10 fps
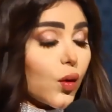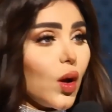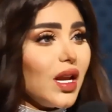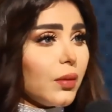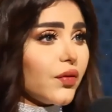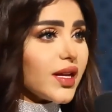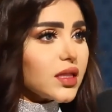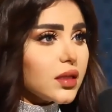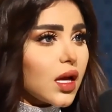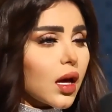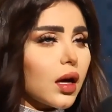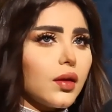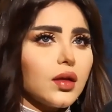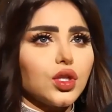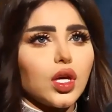وعلى
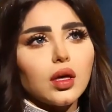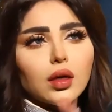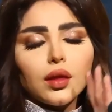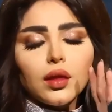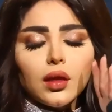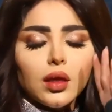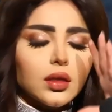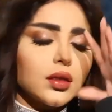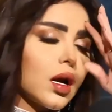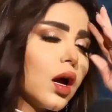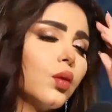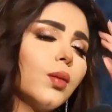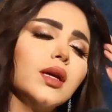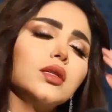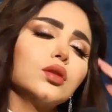مفاتنها هذا شيء قثني صراحة
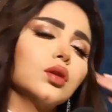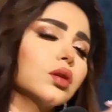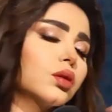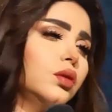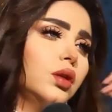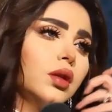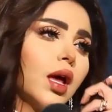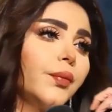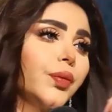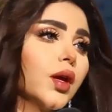وما يستحقون إنه